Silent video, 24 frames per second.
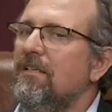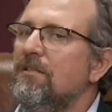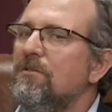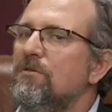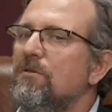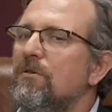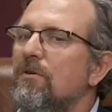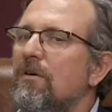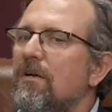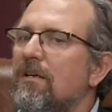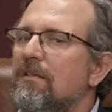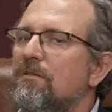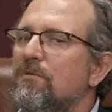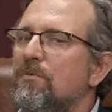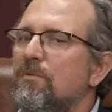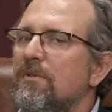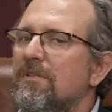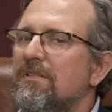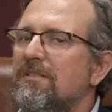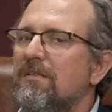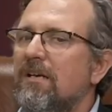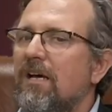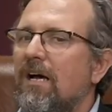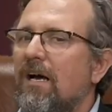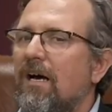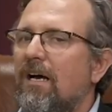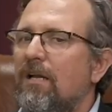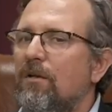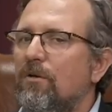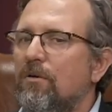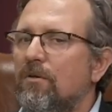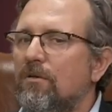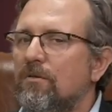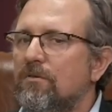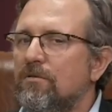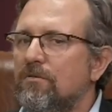y eso a su vez a
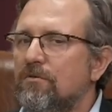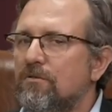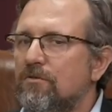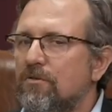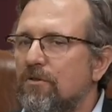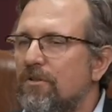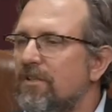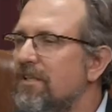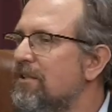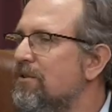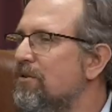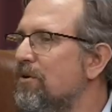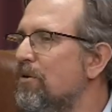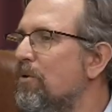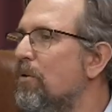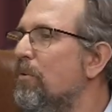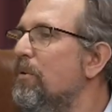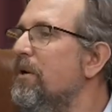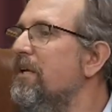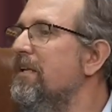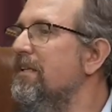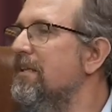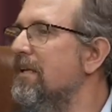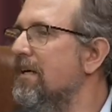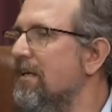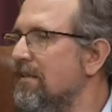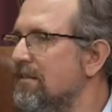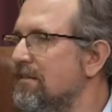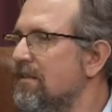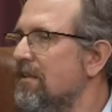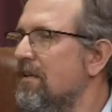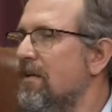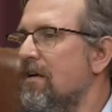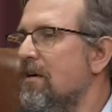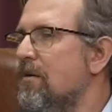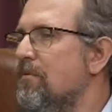los honestos los blinda,
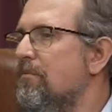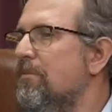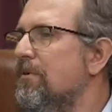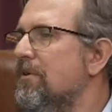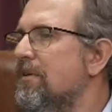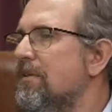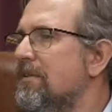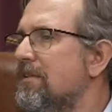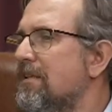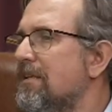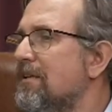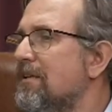porque